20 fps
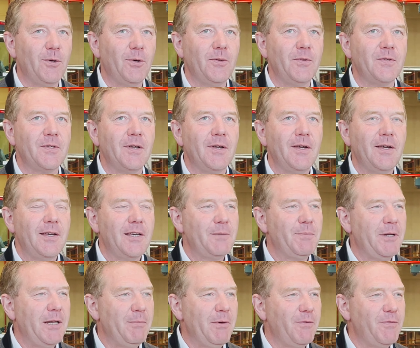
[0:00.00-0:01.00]
Und ich
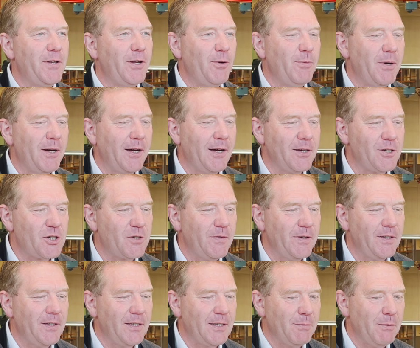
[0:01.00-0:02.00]
bin immer wieder überrascht,
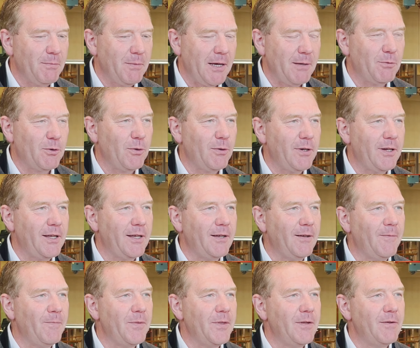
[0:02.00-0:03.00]
wenn ich mit meinem
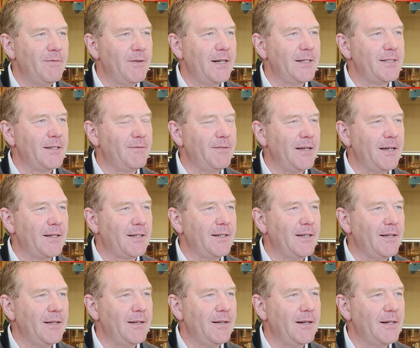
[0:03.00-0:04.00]
Kollegen Walter
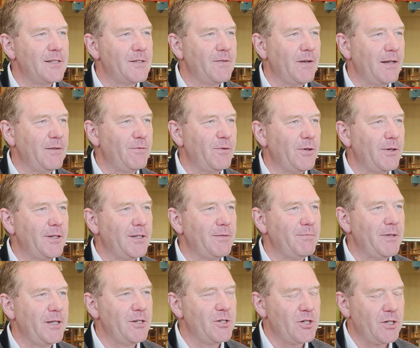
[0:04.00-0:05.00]
Wagner als
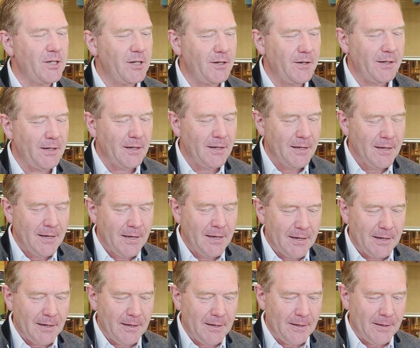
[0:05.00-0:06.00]
verantwortlichen Engineering
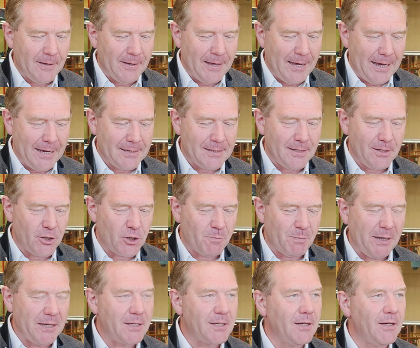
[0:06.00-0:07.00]
äh, Head hier
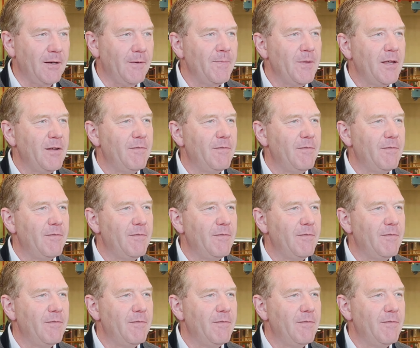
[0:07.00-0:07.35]
spreche,